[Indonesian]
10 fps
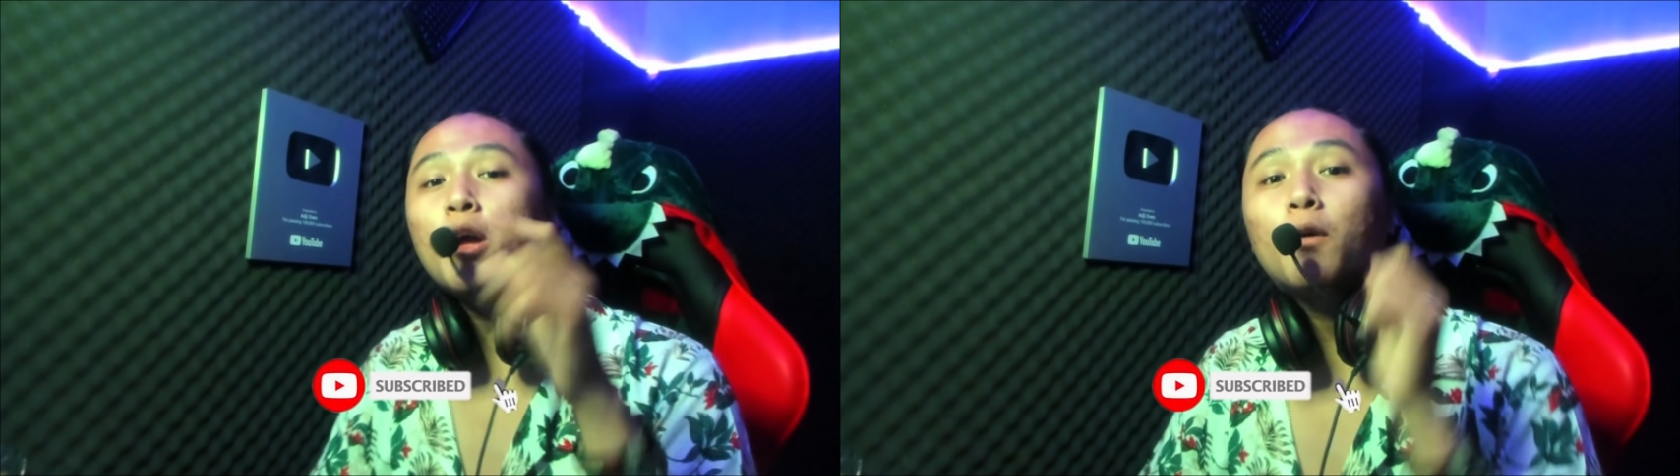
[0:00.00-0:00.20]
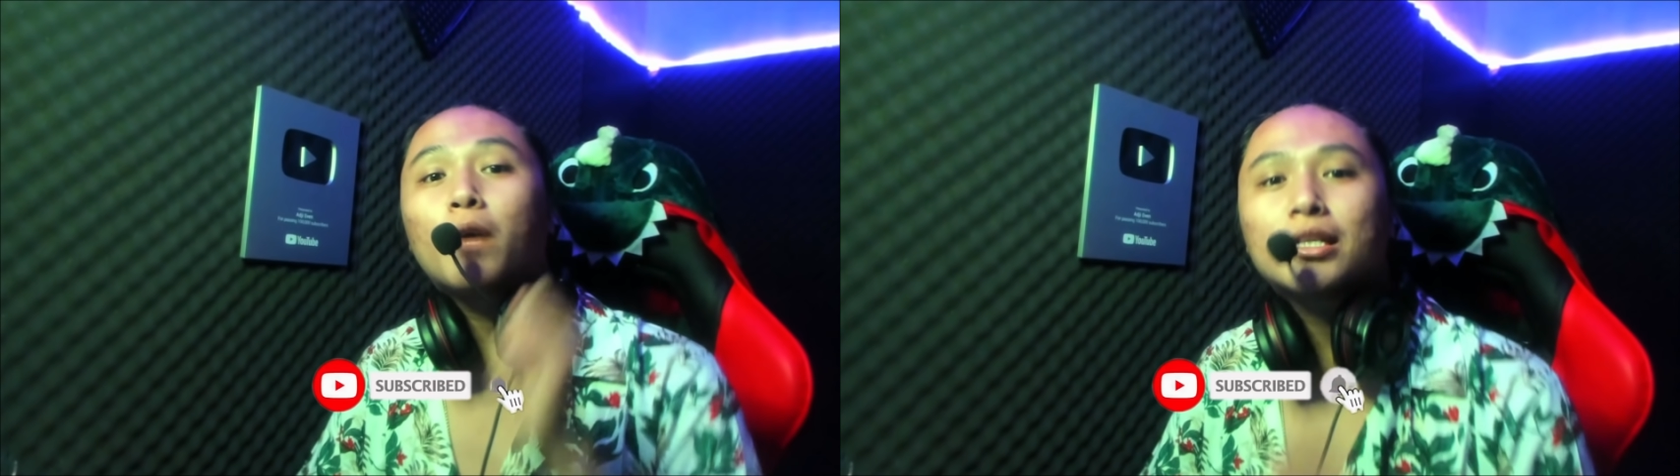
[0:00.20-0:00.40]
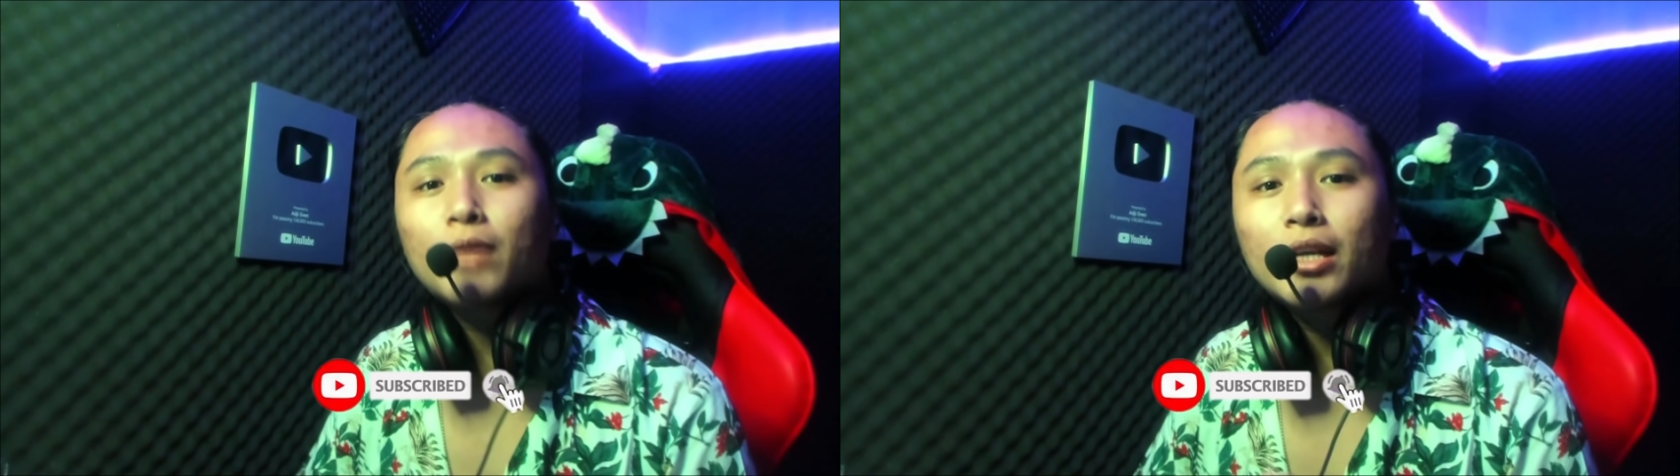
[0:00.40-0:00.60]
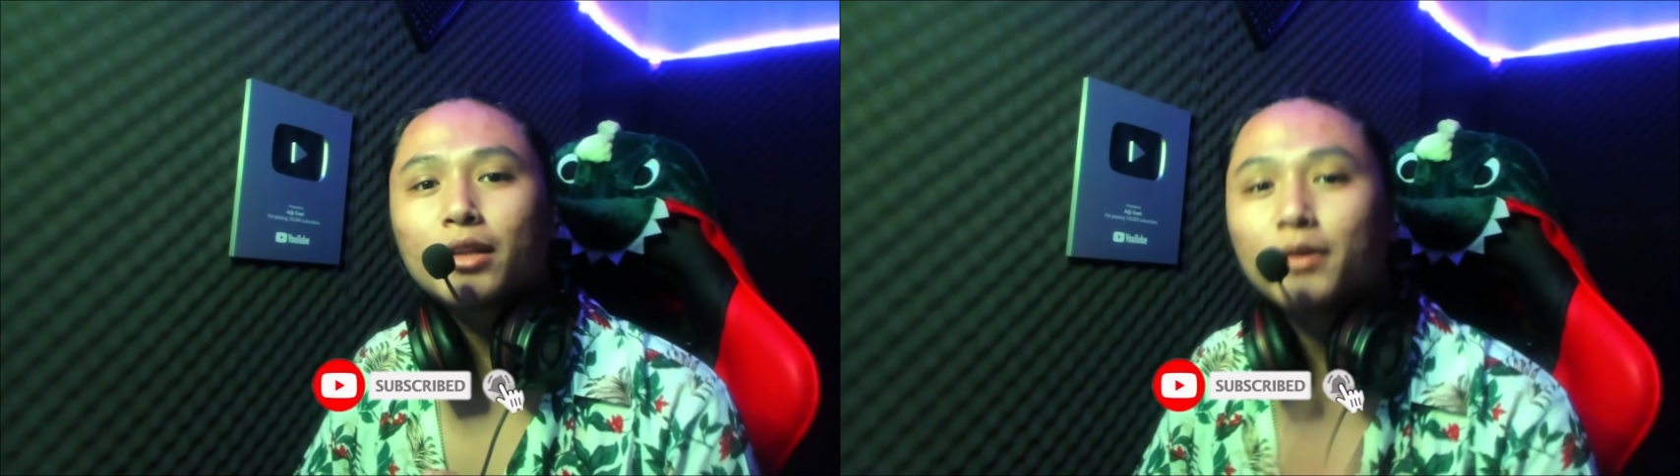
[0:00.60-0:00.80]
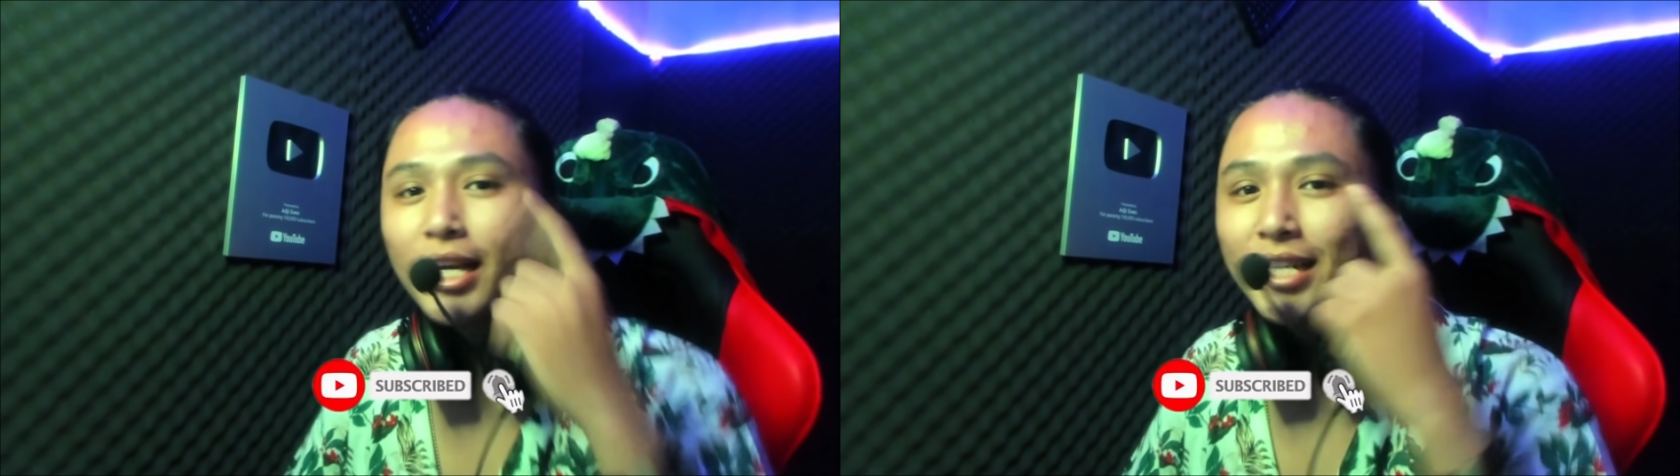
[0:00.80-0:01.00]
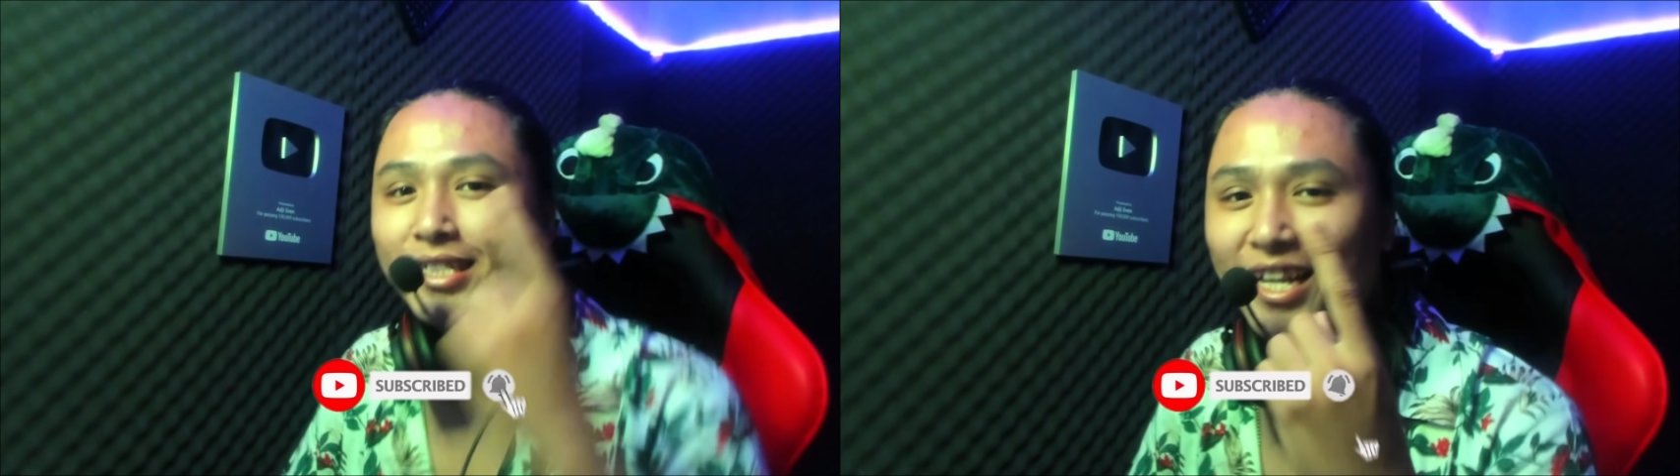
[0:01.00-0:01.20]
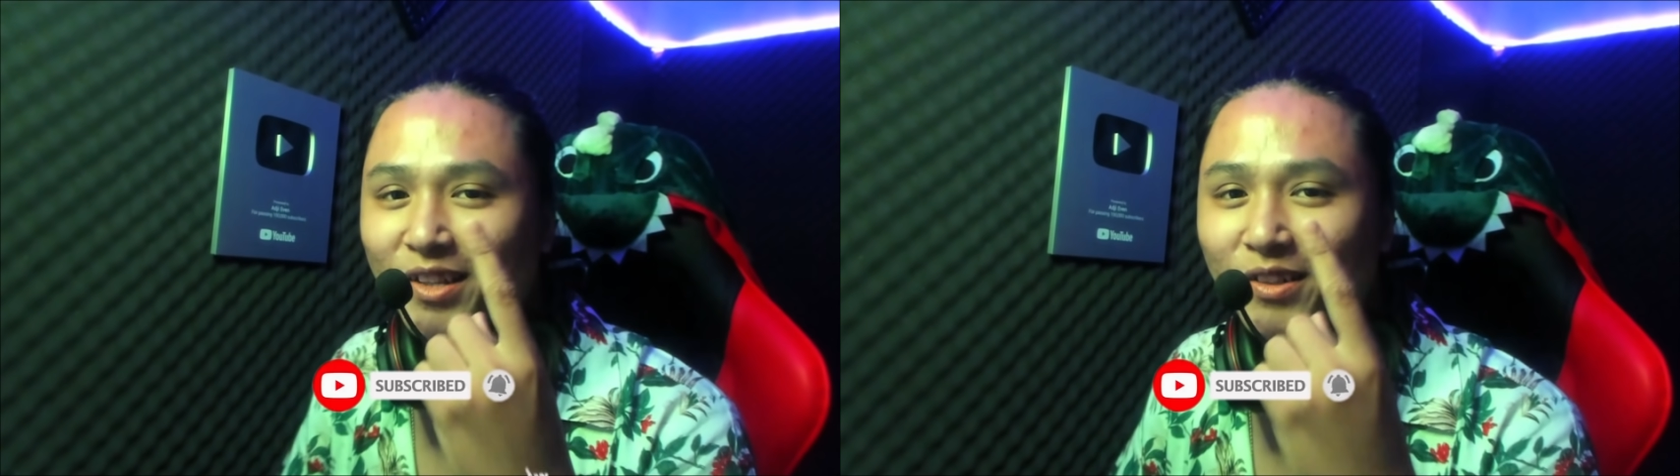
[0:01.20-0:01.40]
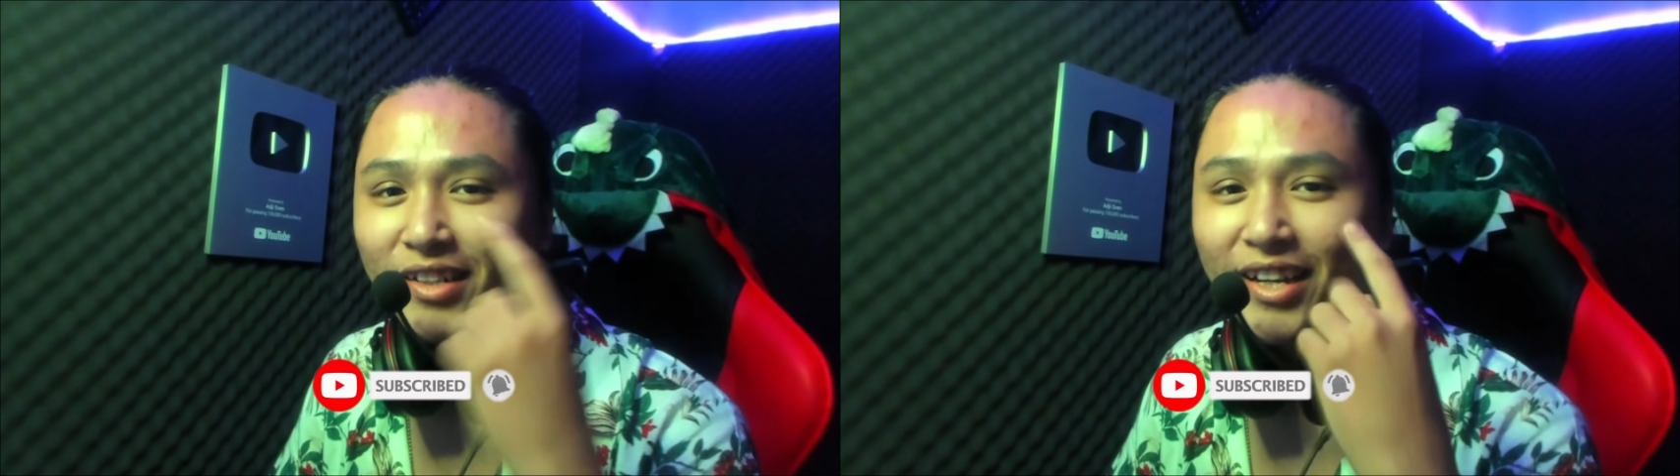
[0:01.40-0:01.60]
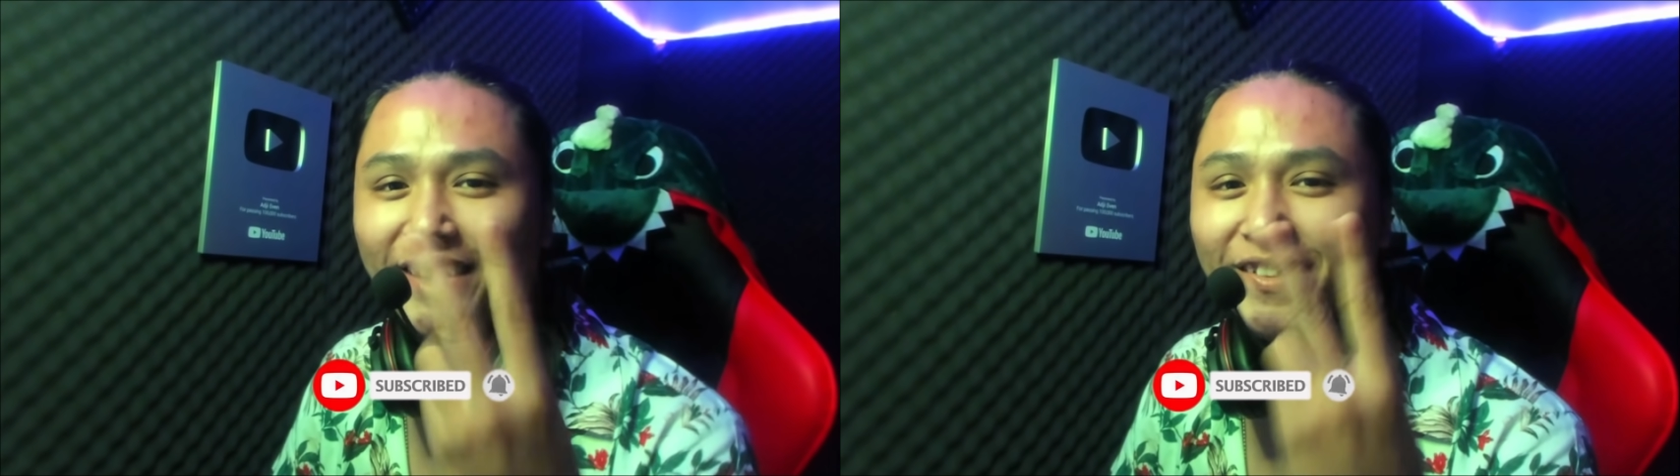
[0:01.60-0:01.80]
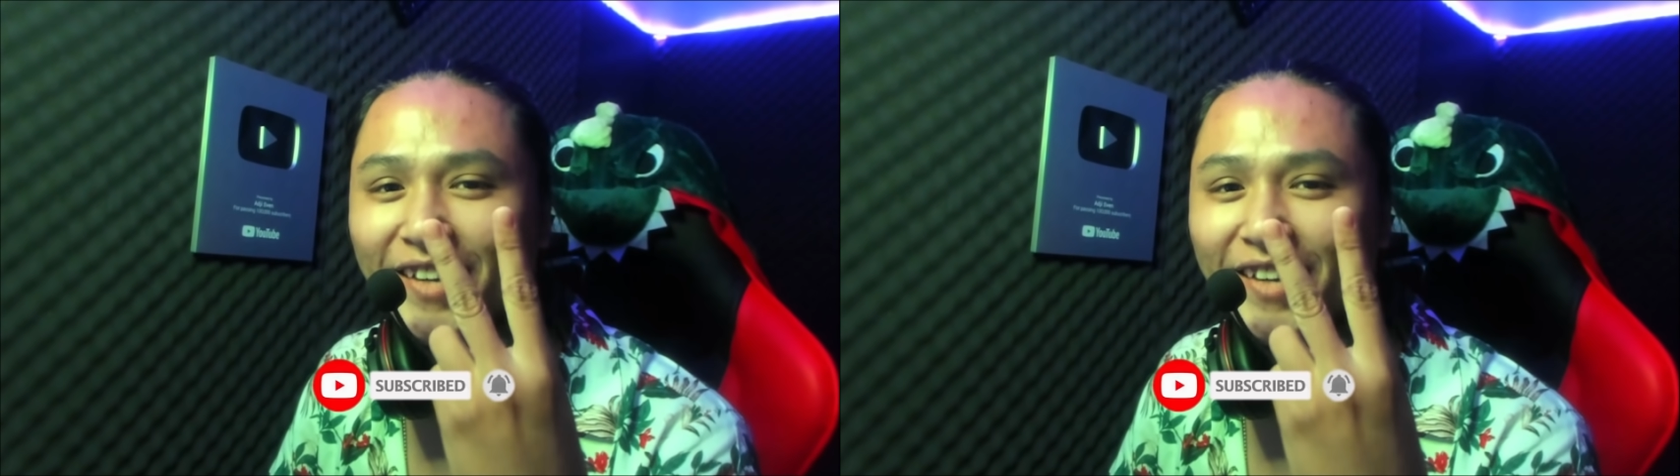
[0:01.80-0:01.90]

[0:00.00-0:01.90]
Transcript: Gue kasih waktu 1,